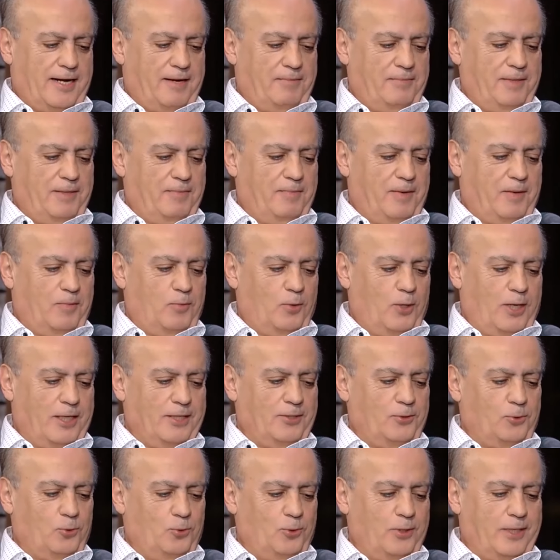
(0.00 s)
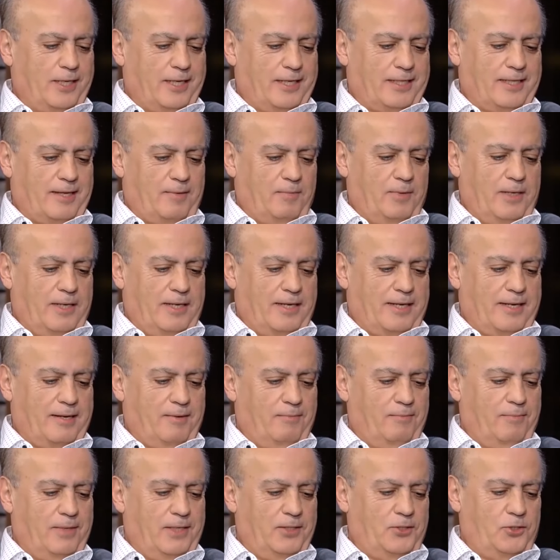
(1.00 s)
حبيب ابو انطون كتب لنا
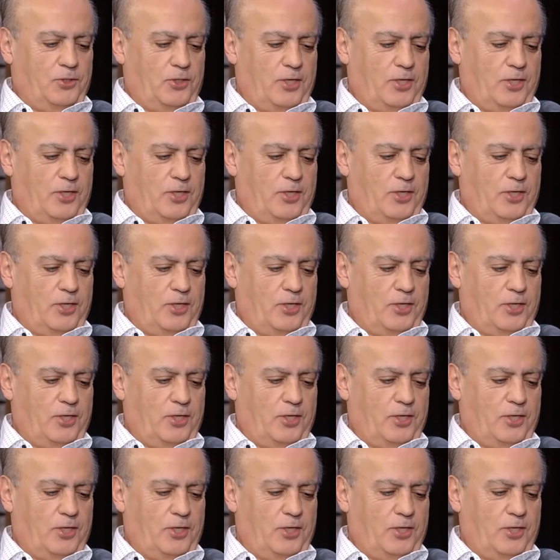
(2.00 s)
كم بيت